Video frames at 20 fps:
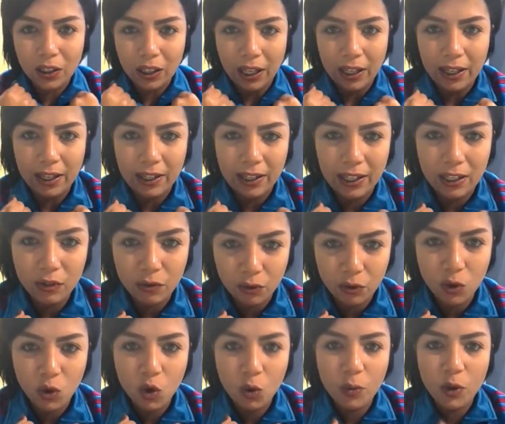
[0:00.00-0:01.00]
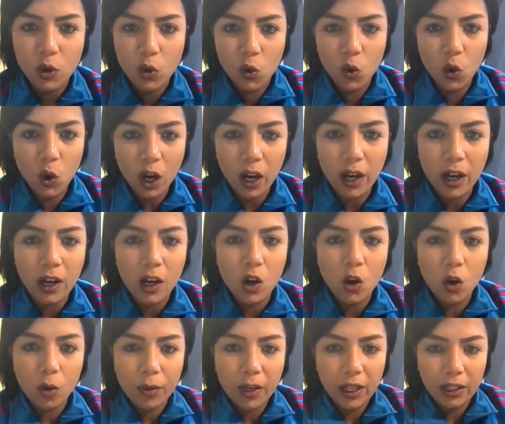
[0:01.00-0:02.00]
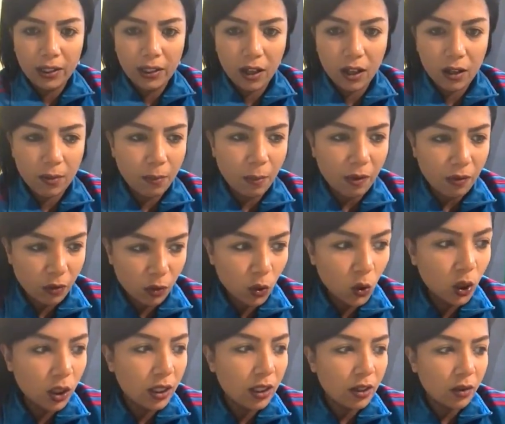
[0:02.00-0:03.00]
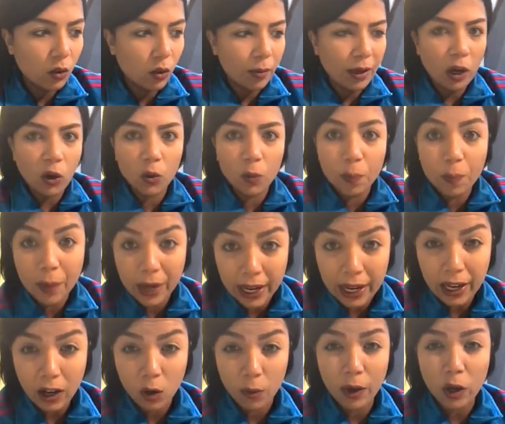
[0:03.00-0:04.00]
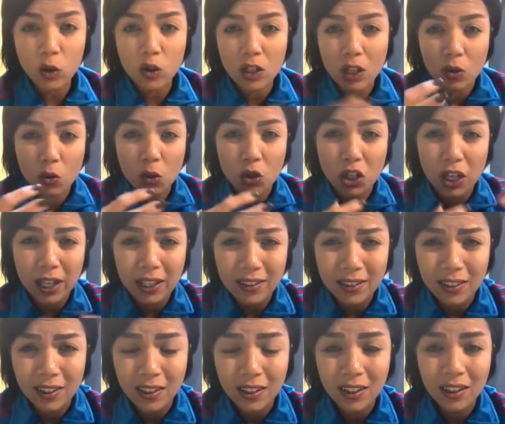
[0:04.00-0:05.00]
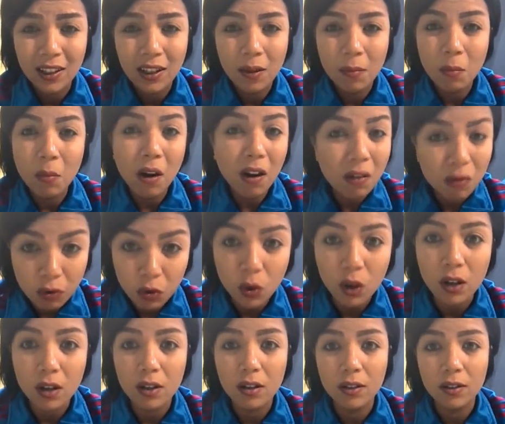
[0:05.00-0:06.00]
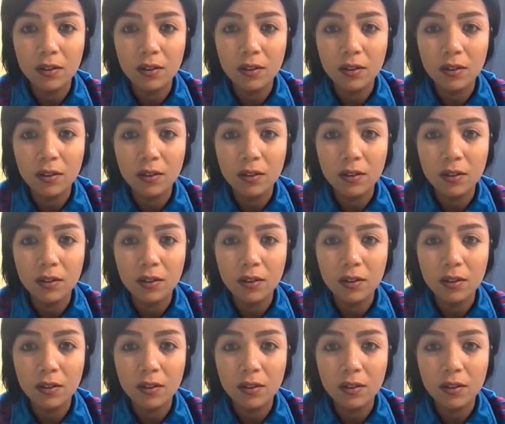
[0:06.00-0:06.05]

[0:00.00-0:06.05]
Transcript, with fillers: على كتفه وبيروح وبيحضر المفروض وبياخد بريك وبياخد سندوتشات مأفور